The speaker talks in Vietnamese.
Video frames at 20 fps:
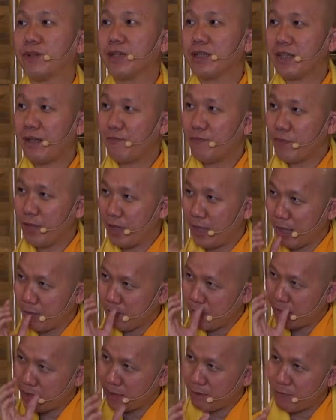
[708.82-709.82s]
cái tâm
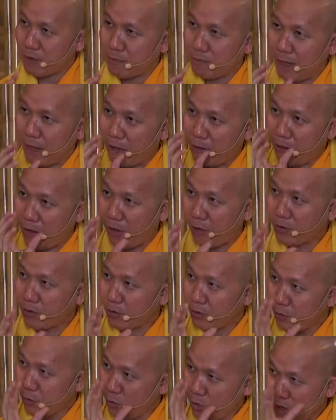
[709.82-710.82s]
thiện mình nó mình bảo hộ
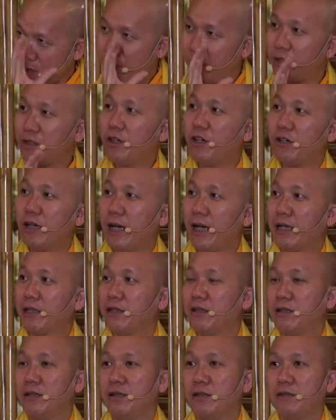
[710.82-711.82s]
của nó nó quý hơn đồ
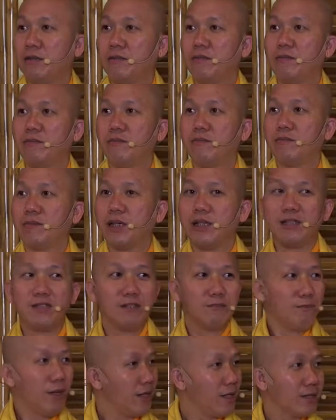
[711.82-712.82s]
đạc nữa tại
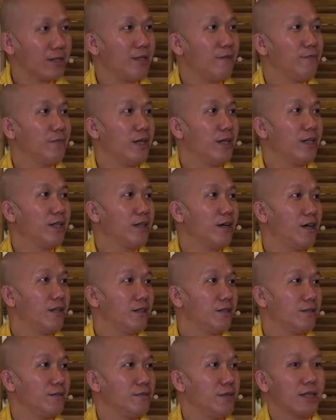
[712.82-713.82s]
vì nó mất cái tâm thiện
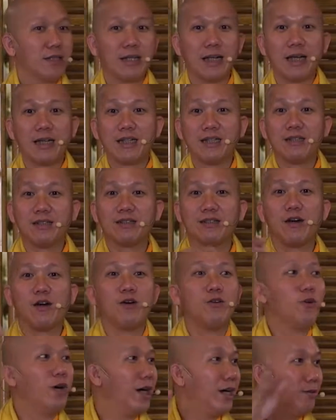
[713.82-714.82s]
đó thì tất cả cái
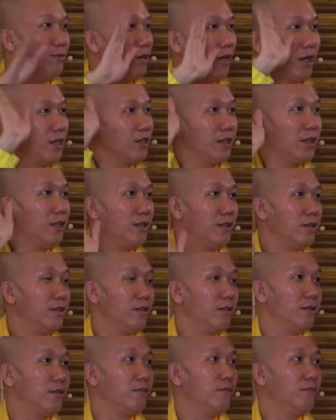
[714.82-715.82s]
đồ ngoài không có gì hết á